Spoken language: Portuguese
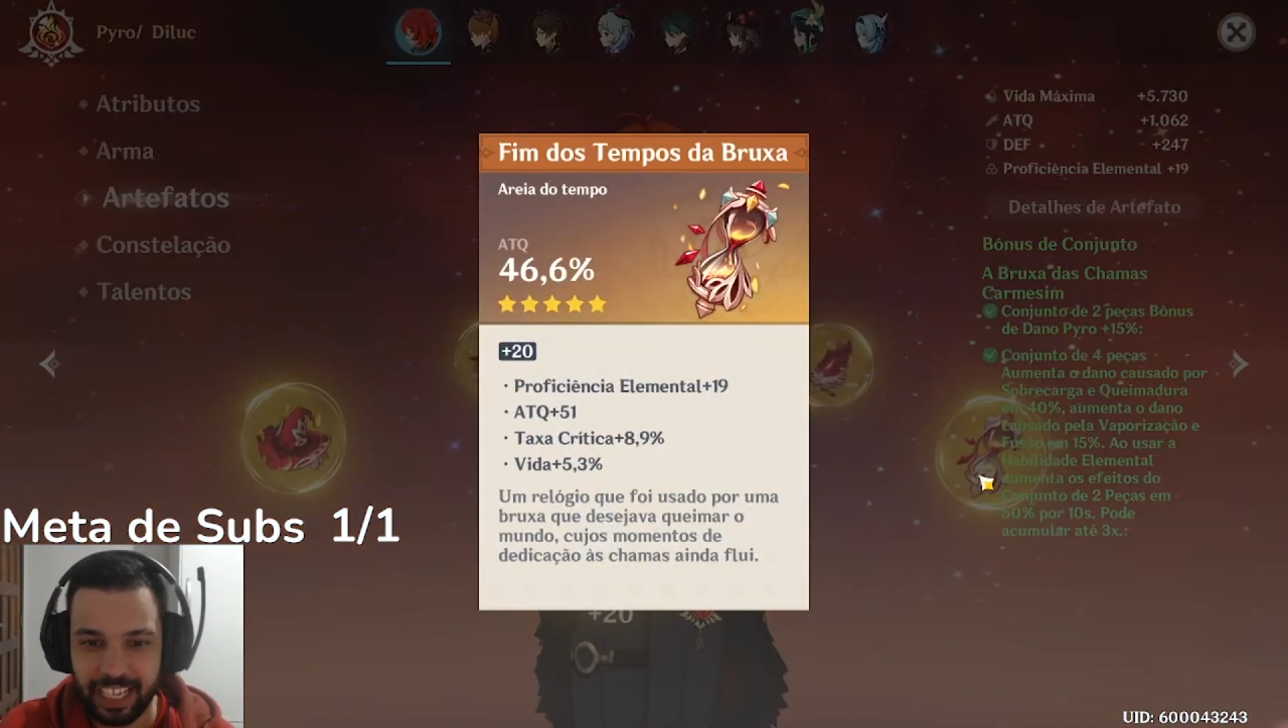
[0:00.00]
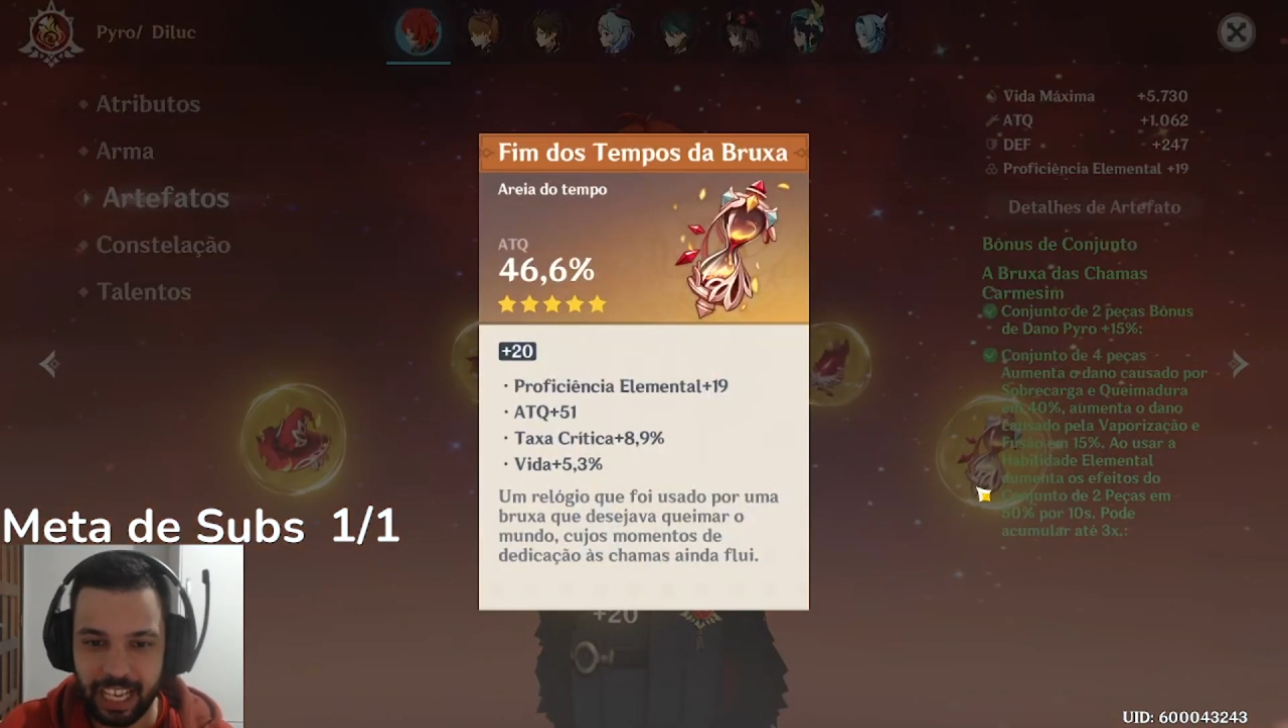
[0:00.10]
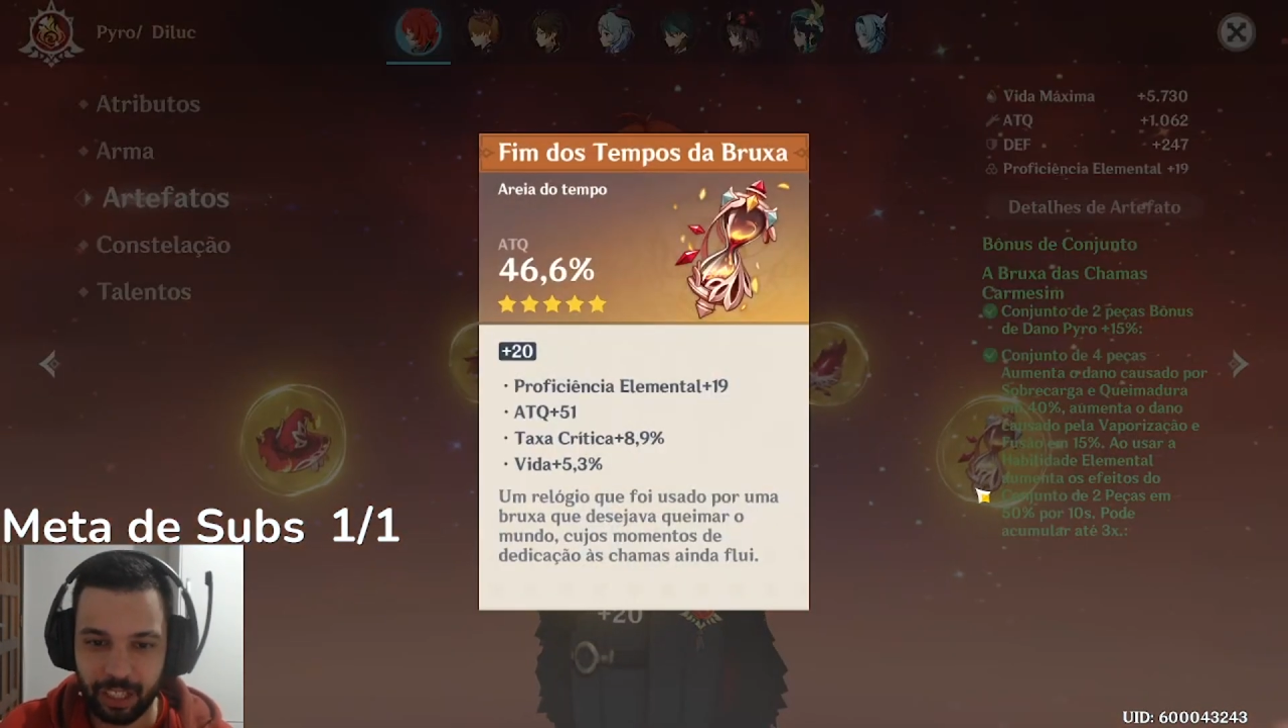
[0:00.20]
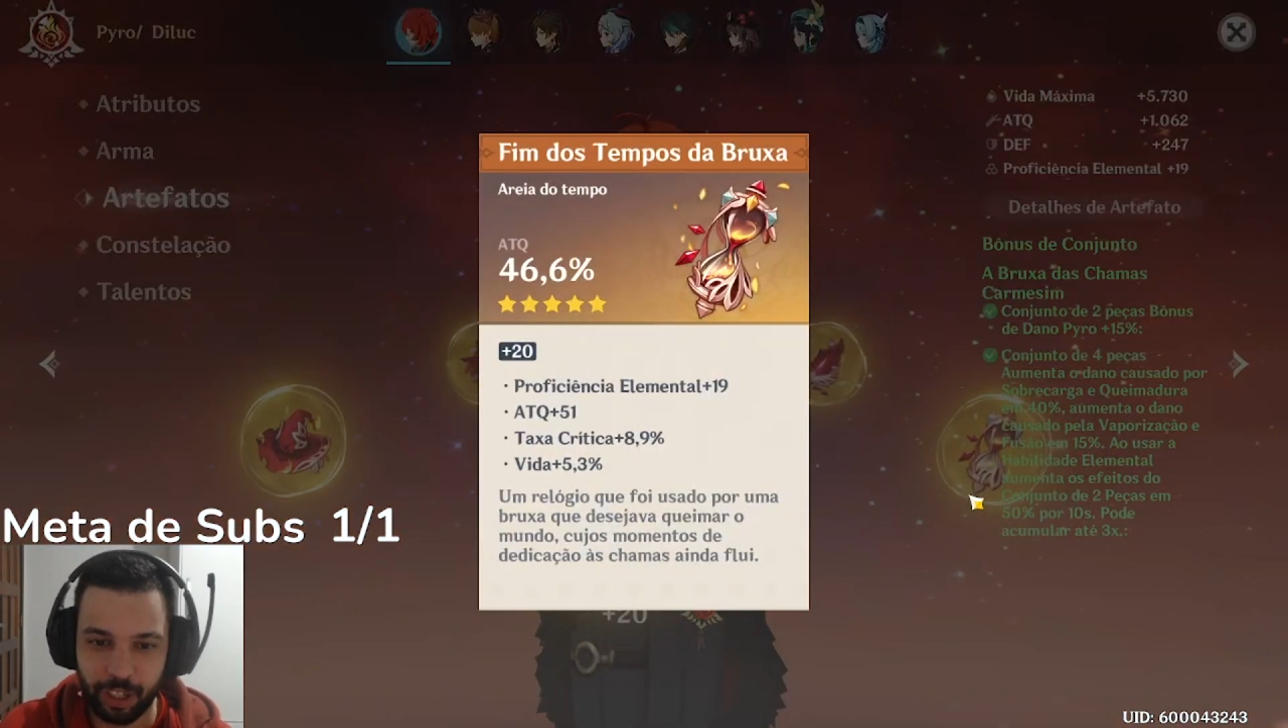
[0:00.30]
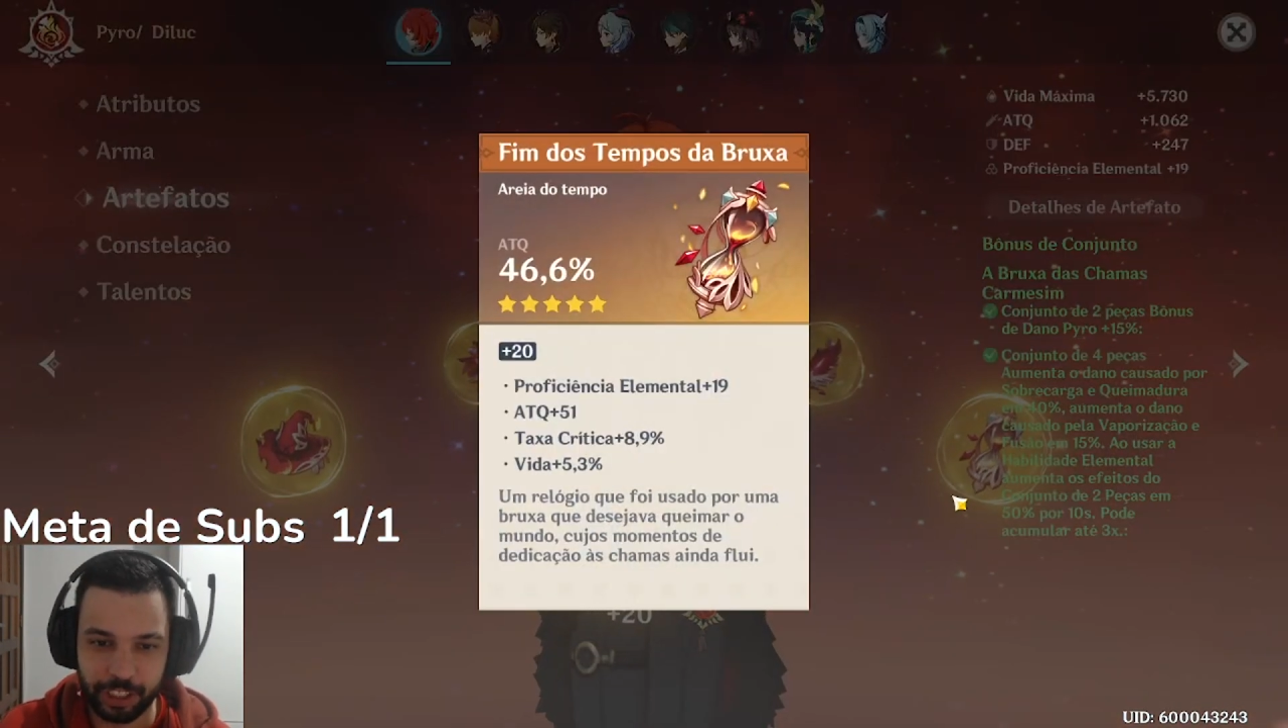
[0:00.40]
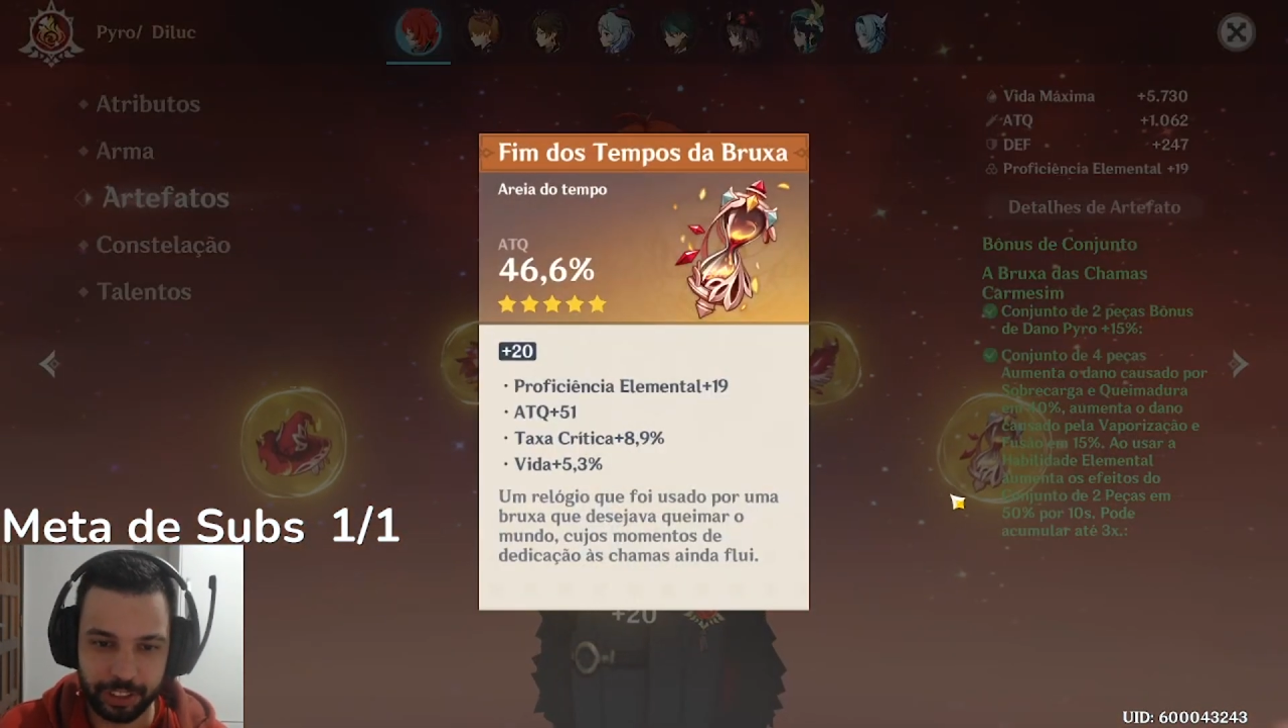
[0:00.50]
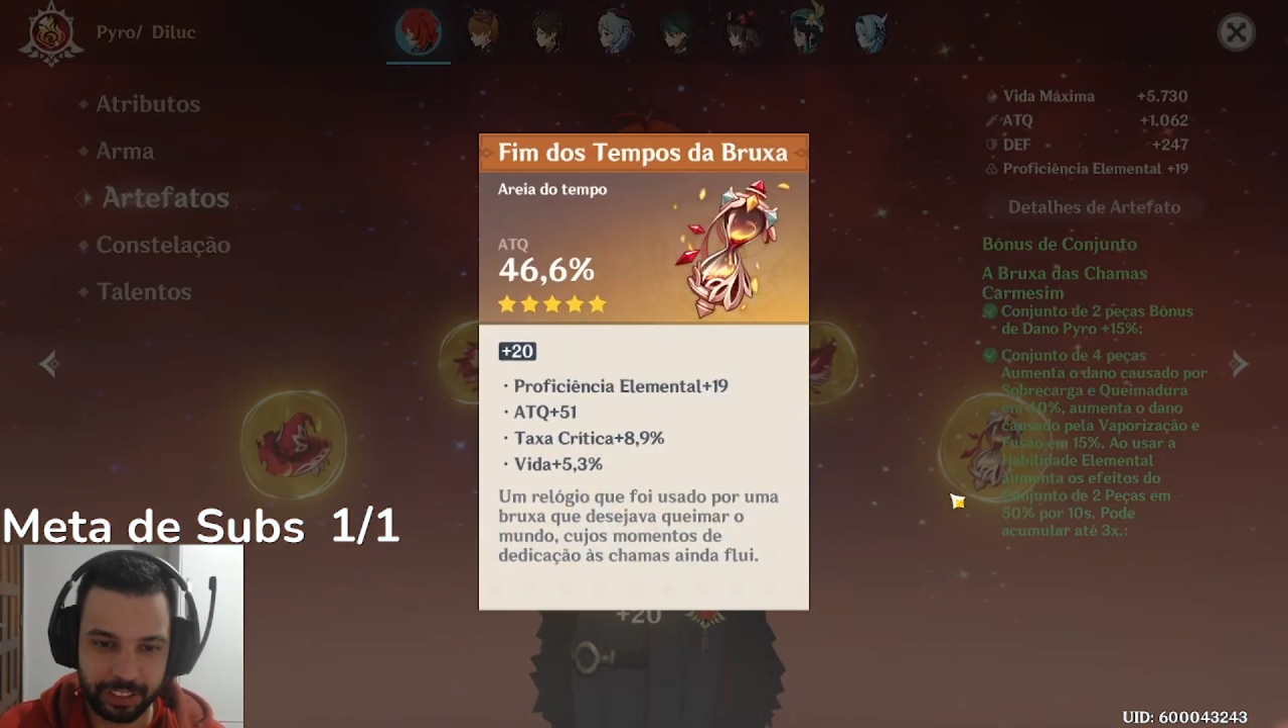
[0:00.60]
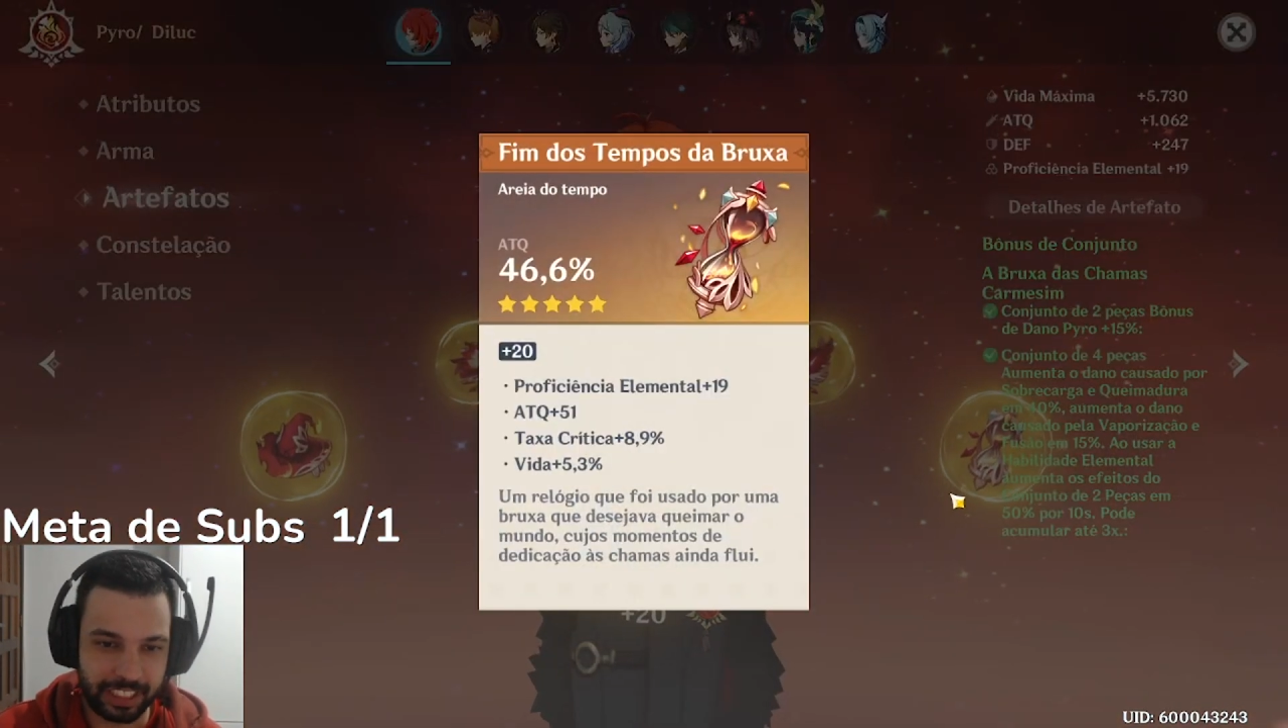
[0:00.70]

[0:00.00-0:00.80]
Relógio,